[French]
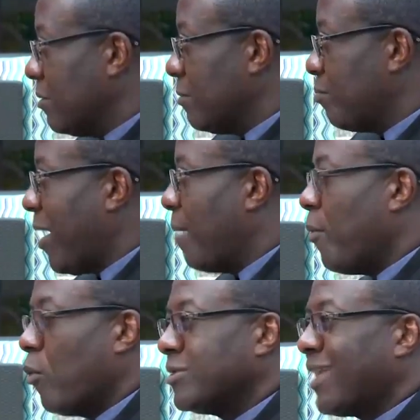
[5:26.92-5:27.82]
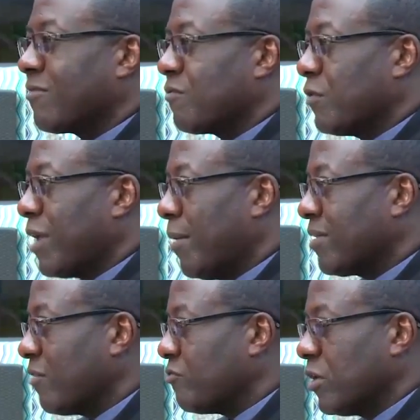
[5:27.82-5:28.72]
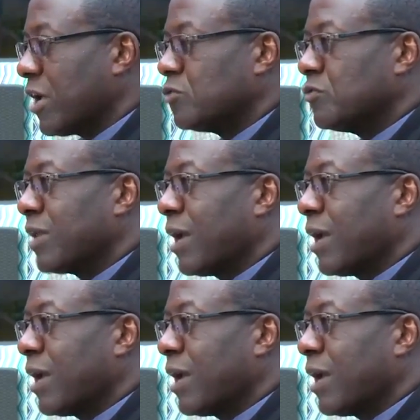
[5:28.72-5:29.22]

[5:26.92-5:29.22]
euh, par rapport au texte fondamental sur lequel je